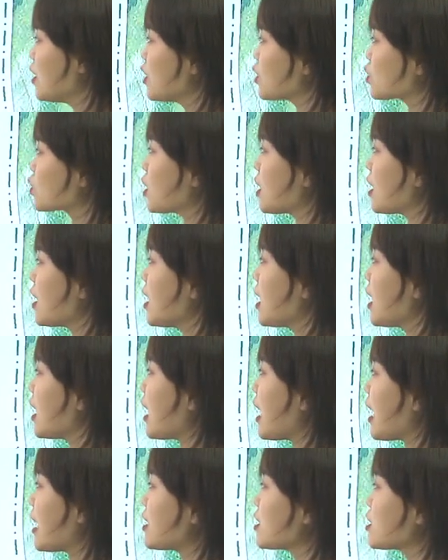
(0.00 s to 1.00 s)
说
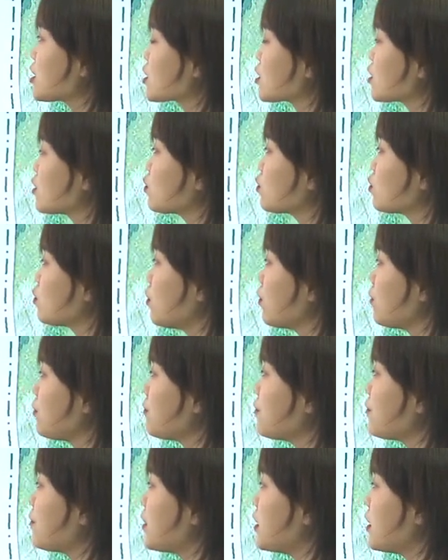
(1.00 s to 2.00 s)
寒食东
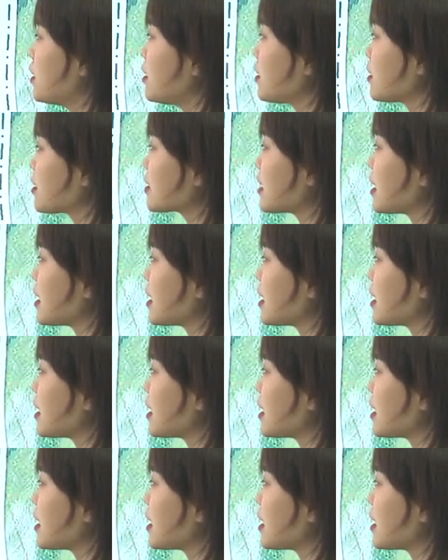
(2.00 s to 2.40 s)
风，